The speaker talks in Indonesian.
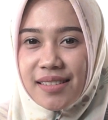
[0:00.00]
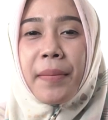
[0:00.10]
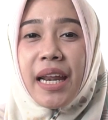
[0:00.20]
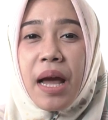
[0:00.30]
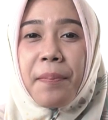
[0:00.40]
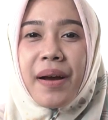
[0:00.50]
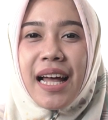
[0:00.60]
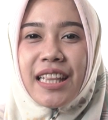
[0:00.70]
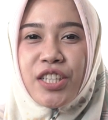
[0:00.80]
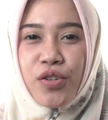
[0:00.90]
merah
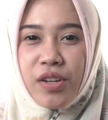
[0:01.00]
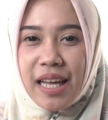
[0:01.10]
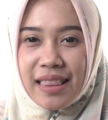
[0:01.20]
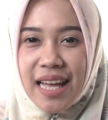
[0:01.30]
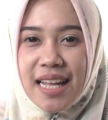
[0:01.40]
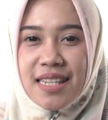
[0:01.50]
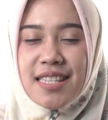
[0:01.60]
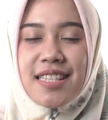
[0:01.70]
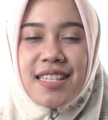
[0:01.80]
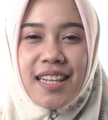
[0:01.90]
pekat kecoklatan,
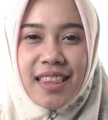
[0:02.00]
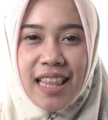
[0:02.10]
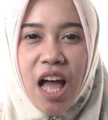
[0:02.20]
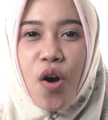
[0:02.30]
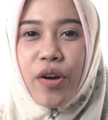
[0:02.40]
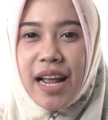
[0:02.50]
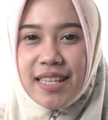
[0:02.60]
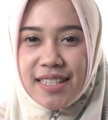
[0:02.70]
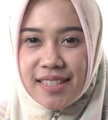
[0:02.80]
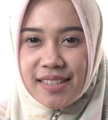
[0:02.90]
serta
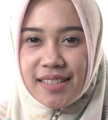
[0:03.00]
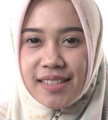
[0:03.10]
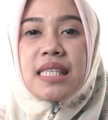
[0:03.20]
oranye.